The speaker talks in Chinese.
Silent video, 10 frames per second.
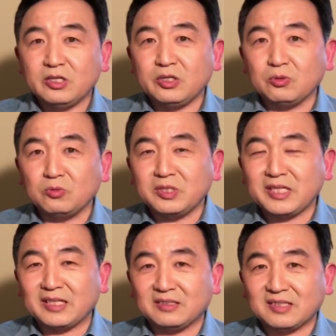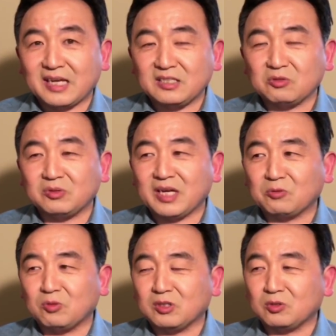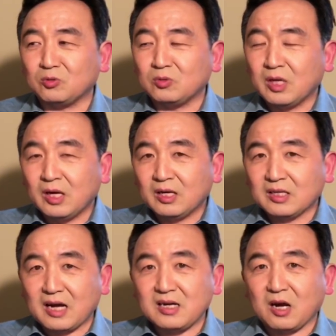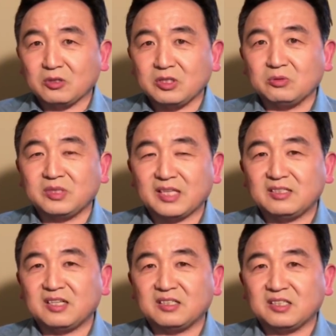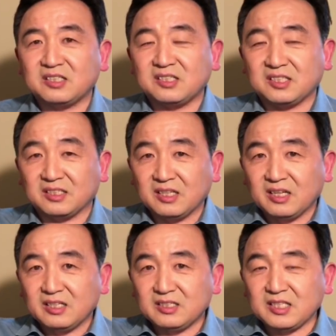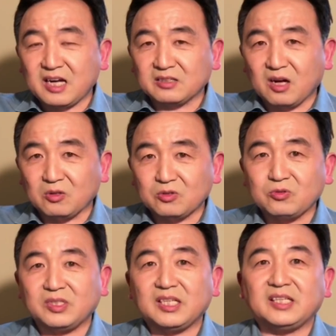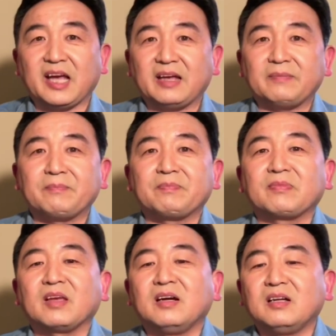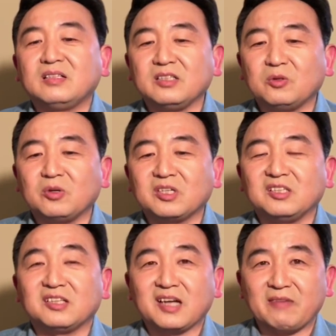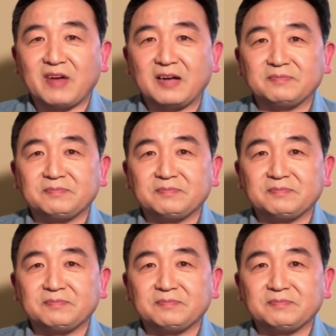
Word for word: 修线在修建过程中干扰修线的任何事情降到最低点，这就是我个人的看法。